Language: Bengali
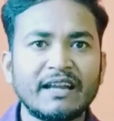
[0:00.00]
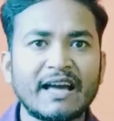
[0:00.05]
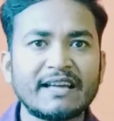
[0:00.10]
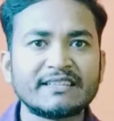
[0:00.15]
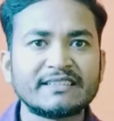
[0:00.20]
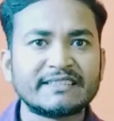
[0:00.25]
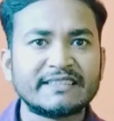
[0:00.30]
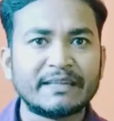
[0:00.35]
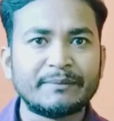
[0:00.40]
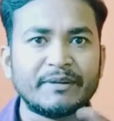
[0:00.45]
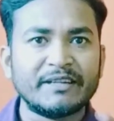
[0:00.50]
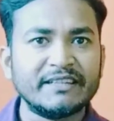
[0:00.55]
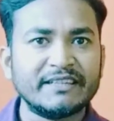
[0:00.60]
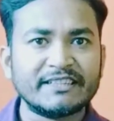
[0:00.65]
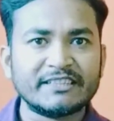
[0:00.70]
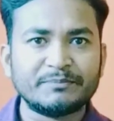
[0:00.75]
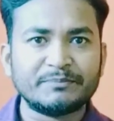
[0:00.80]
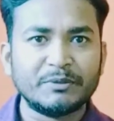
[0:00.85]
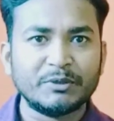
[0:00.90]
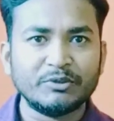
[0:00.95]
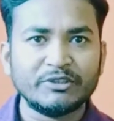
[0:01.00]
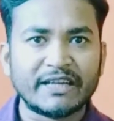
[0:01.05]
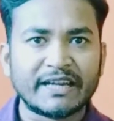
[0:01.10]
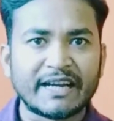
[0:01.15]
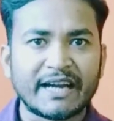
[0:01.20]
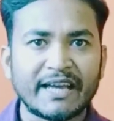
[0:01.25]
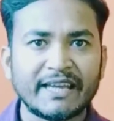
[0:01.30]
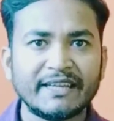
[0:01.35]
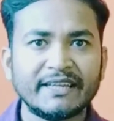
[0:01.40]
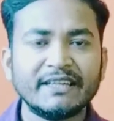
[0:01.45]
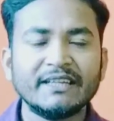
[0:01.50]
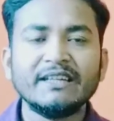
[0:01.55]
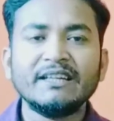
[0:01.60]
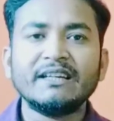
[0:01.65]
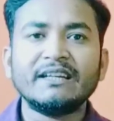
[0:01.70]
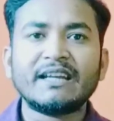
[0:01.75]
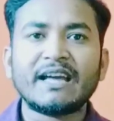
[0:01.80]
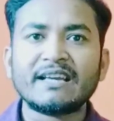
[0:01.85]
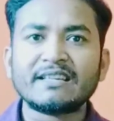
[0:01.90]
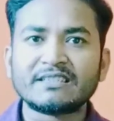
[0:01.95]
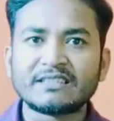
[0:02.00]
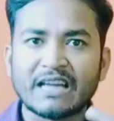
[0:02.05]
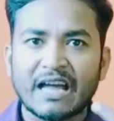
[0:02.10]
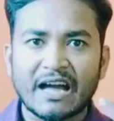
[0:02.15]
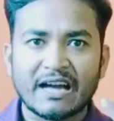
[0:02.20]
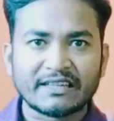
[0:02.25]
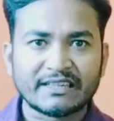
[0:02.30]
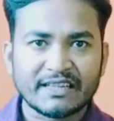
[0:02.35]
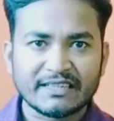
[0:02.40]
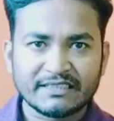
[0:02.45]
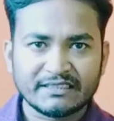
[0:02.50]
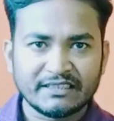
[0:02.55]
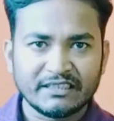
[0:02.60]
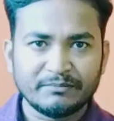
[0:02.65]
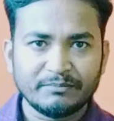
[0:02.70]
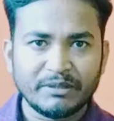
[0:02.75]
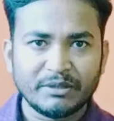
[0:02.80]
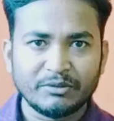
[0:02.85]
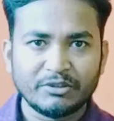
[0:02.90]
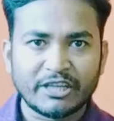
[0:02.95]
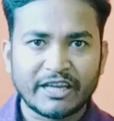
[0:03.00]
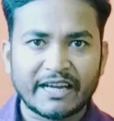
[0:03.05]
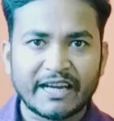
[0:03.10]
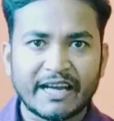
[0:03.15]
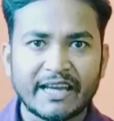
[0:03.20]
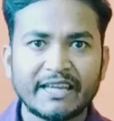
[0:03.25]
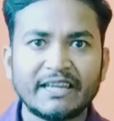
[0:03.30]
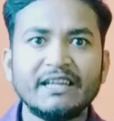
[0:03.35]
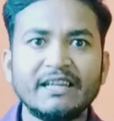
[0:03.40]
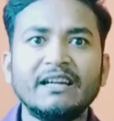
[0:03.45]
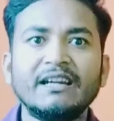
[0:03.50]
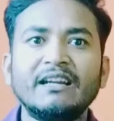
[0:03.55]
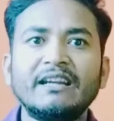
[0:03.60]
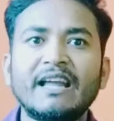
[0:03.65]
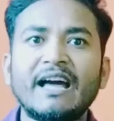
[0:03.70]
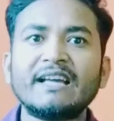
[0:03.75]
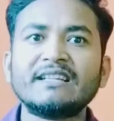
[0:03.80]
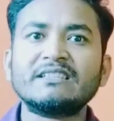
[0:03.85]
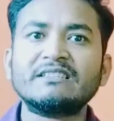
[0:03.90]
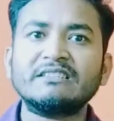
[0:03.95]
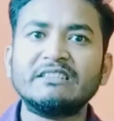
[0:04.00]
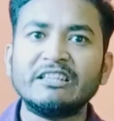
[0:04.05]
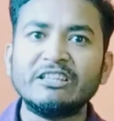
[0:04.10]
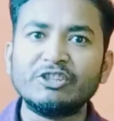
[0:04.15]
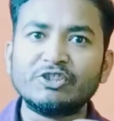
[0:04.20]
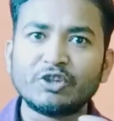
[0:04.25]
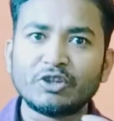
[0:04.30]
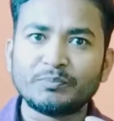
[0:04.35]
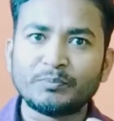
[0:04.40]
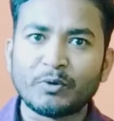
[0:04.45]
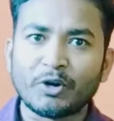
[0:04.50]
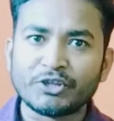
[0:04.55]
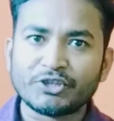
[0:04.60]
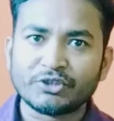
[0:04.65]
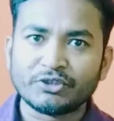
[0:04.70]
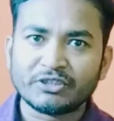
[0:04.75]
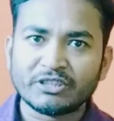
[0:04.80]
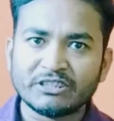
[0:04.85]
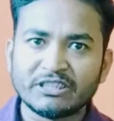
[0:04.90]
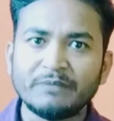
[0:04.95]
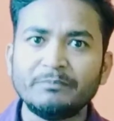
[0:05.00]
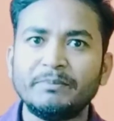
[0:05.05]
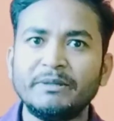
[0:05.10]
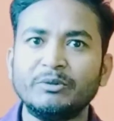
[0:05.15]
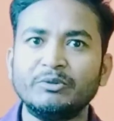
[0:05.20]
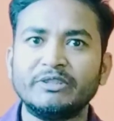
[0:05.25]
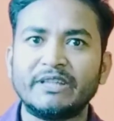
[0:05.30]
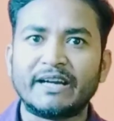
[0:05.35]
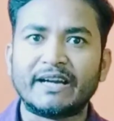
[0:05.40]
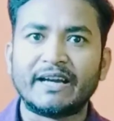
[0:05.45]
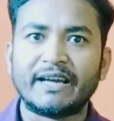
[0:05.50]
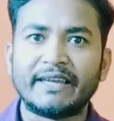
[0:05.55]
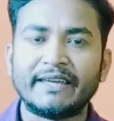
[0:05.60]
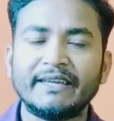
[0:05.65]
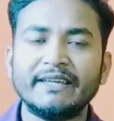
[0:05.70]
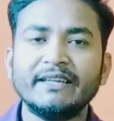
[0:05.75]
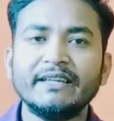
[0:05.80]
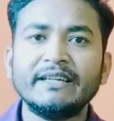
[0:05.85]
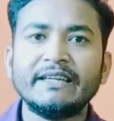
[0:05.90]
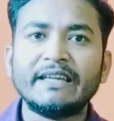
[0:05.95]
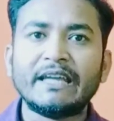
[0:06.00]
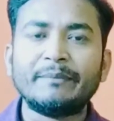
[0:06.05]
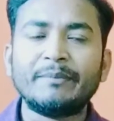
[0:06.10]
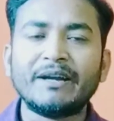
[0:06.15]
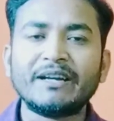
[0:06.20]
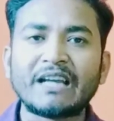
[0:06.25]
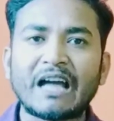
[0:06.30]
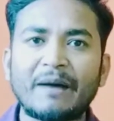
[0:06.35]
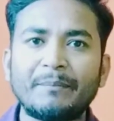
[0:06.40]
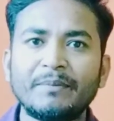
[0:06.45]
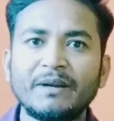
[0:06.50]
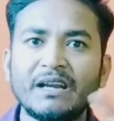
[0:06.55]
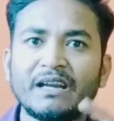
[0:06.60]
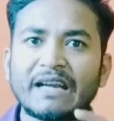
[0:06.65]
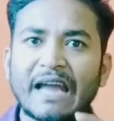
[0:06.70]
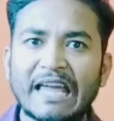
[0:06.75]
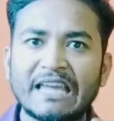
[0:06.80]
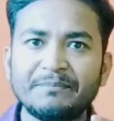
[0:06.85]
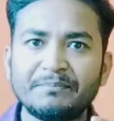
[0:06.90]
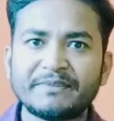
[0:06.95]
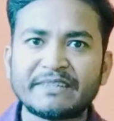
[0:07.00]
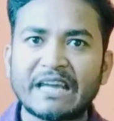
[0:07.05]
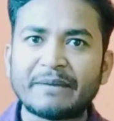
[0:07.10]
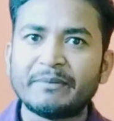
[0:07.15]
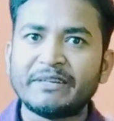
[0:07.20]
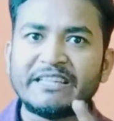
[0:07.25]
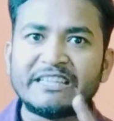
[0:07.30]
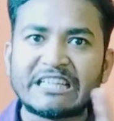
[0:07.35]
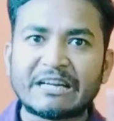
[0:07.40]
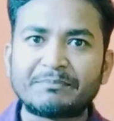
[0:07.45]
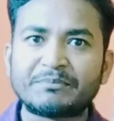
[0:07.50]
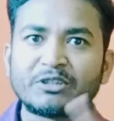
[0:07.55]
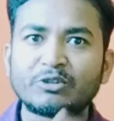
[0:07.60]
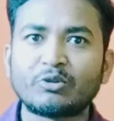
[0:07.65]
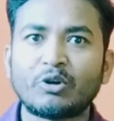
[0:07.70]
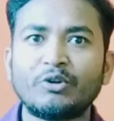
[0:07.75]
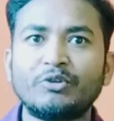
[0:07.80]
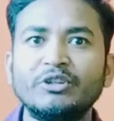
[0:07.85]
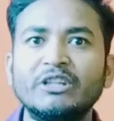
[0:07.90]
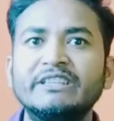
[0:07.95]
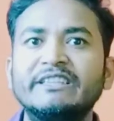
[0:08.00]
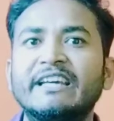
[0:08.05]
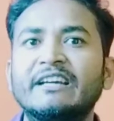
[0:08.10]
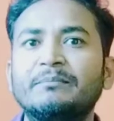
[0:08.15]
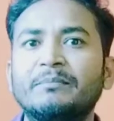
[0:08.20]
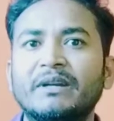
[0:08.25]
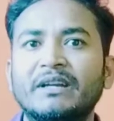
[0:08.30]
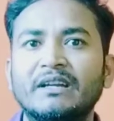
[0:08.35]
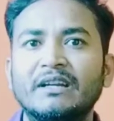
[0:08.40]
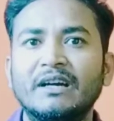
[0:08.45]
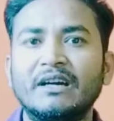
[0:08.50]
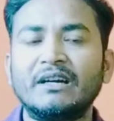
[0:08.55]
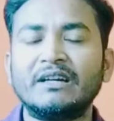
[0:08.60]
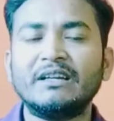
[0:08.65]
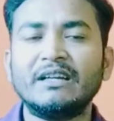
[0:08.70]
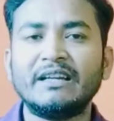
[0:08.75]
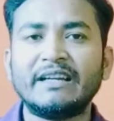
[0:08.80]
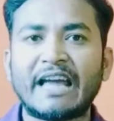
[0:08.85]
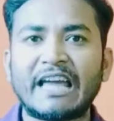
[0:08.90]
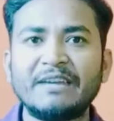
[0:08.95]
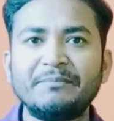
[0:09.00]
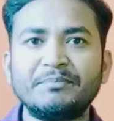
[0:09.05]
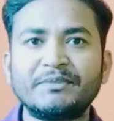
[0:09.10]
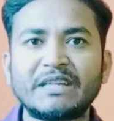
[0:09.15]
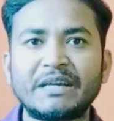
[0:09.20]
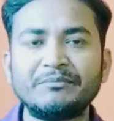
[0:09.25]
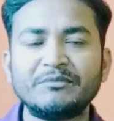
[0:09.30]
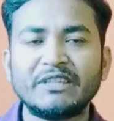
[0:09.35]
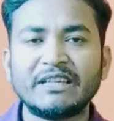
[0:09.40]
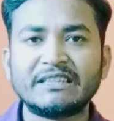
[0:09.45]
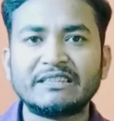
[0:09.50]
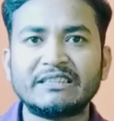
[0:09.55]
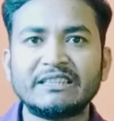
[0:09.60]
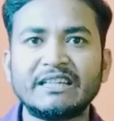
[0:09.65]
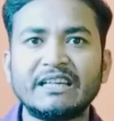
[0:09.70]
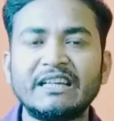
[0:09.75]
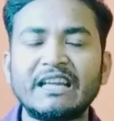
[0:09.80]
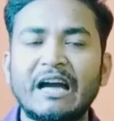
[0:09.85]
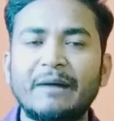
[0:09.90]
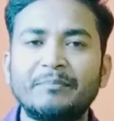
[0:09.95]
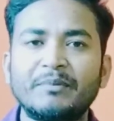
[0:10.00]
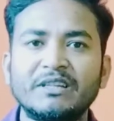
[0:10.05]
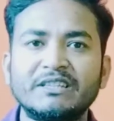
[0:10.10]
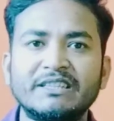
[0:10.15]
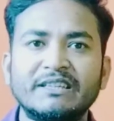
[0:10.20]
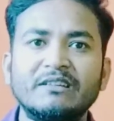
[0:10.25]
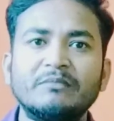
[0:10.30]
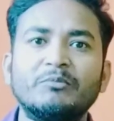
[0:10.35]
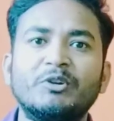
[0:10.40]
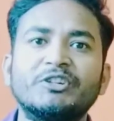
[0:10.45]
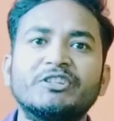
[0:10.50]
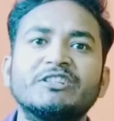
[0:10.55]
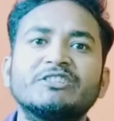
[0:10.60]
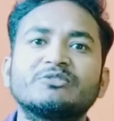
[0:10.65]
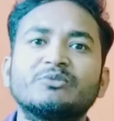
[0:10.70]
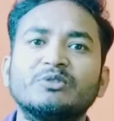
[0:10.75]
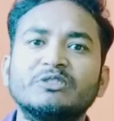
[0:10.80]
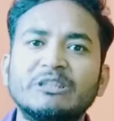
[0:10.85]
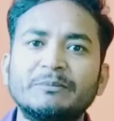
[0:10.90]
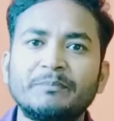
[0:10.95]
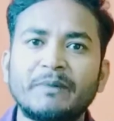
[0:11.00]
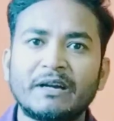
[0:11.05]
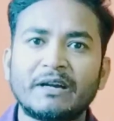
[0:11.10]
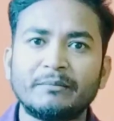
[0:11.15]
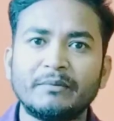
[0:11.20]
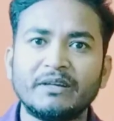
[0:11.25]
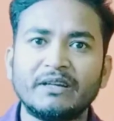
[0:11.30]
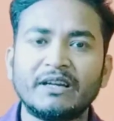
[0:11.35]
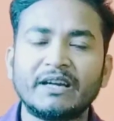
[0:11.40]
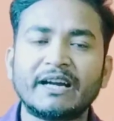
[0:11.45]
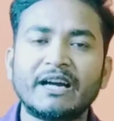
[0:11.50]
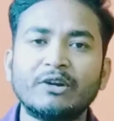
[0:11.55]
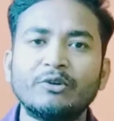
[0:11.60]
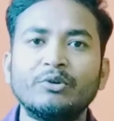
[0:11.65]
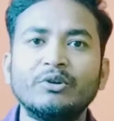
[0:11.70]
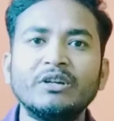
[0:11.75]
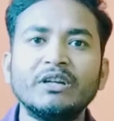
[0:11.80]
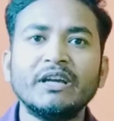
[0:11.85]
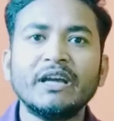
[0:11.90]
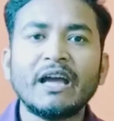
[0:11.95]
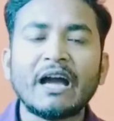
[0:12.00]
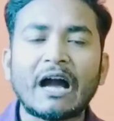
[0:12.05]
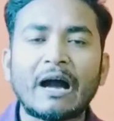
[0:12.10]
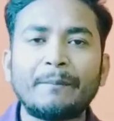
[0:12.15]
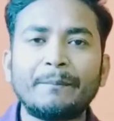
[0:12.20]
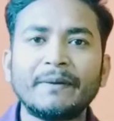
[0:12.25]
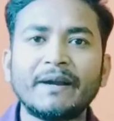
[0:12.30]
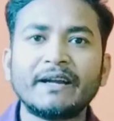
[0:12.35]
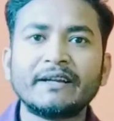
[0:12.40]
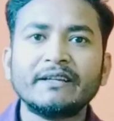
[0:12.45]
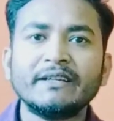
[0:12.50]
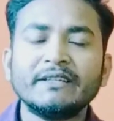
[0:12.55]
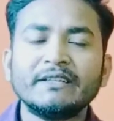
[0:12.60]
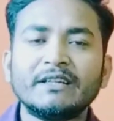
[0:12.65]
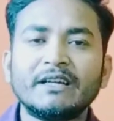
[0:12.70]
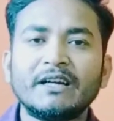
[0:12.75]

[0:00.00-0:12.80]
লাস্ট সেভেন ডেজ ভিউ দেখায় লাস্ট আঠাশ দিন ভিউ দেখায় লাস্ট তিনশো পঁয়ষট্টি দিন ভিউ দেখায় এবার আপনার লাইফ টাইমের হিসাবটা কখনই দেখবেন না লাইফ টাইম দেখতে গেলে আপনার চ্যানেল মনিটাইজ করতে পারবেন না কারণ আপনার